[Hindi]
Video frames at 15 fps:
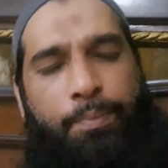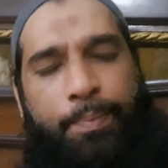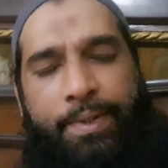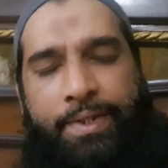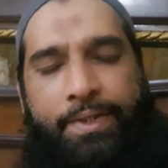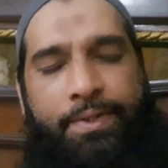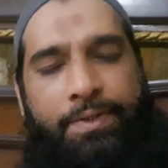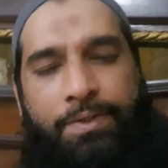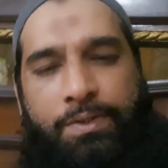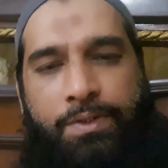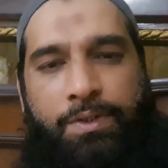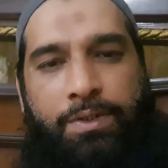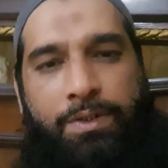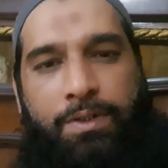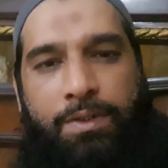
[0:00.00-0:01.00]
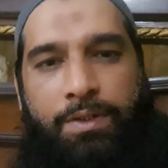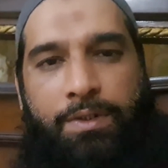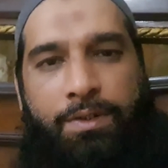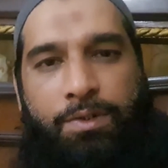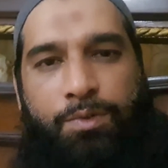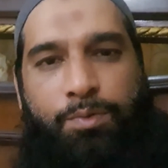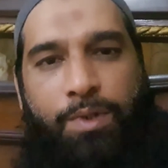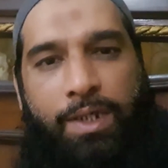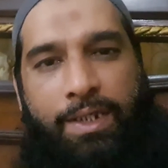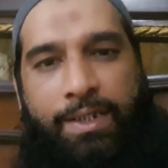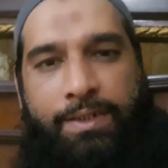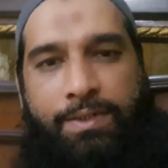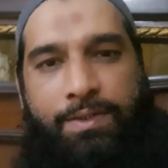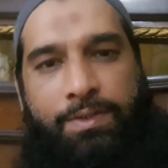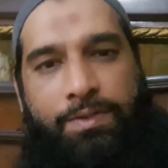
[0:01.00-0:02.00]
तो फिर दुआ
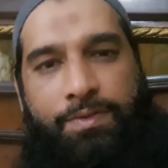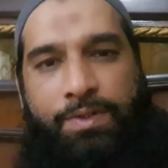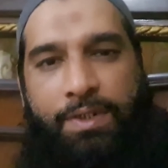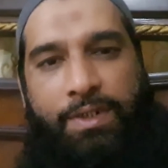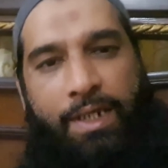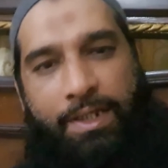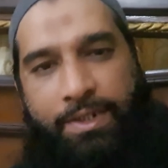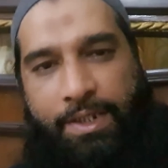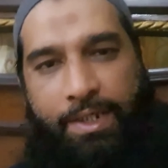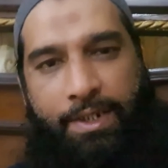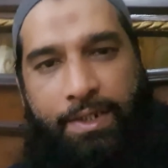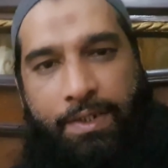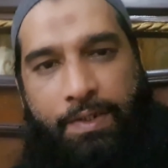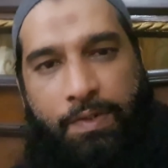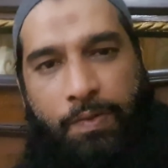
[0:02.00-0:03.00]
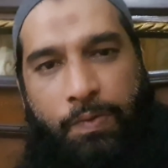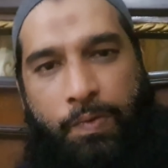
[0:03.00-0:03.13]
सिंध आ जाएंगी